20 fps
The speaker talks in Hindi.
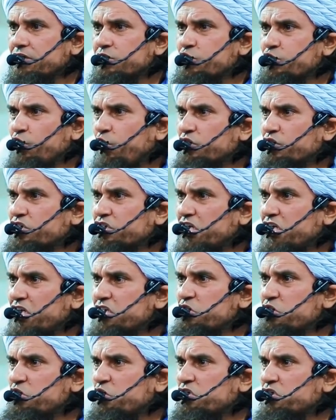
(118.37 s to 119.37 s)
सोचते
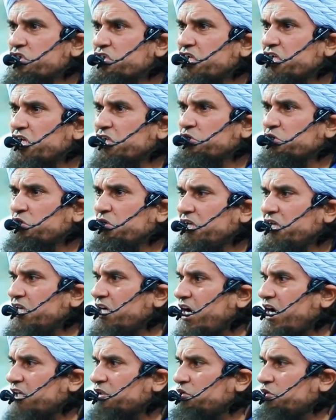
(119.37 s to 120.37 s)
सोचते दुनिया